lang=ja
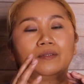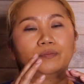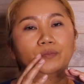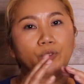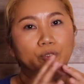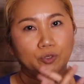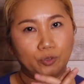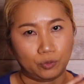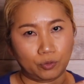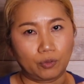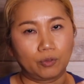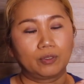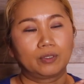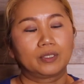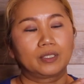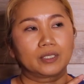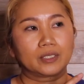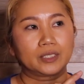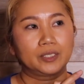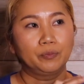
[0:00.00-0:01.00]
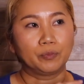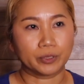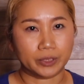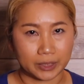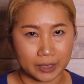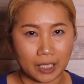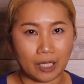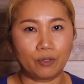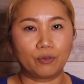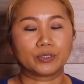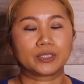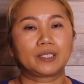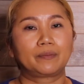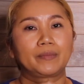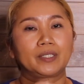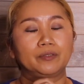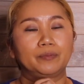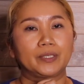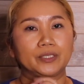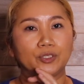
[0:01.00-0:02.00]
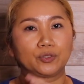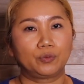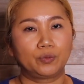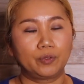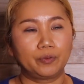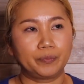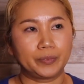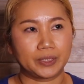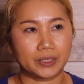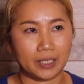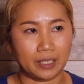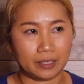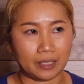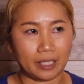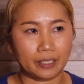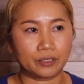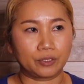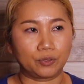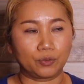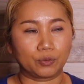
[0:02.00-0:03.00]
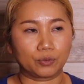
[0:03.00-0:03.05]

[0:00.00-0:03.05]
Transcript: もうちょっと気持ちが収まる場所を見つけたいという